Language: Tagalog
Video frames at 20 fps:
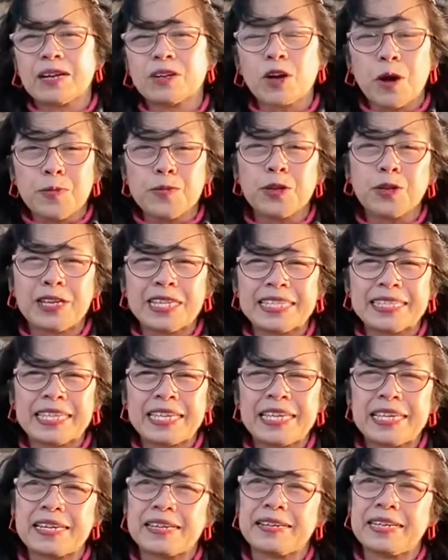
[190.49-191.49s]
community
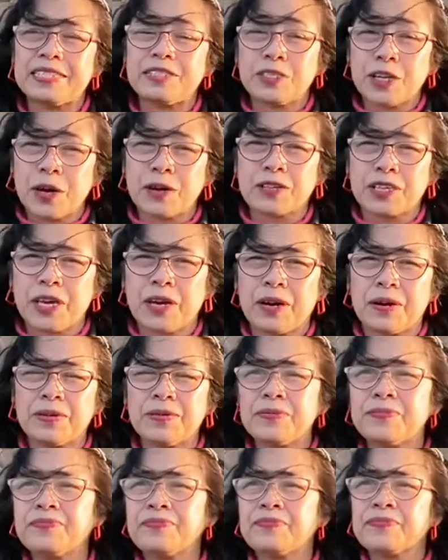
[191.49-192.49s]
here in Tokyo
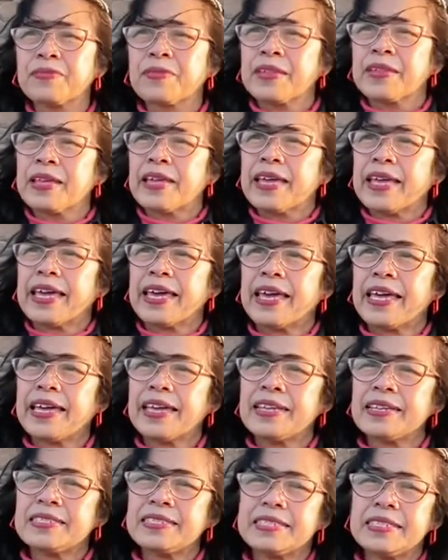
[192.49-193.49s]

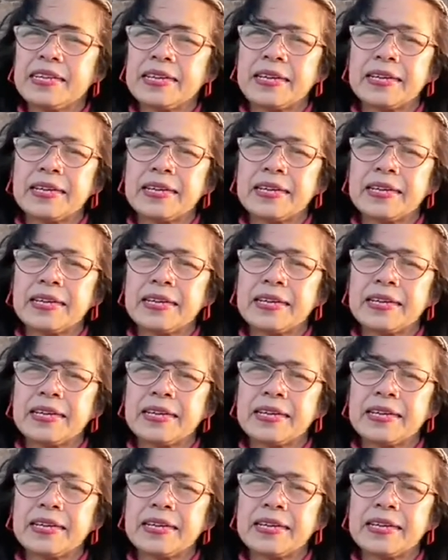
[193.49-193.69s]
and uh,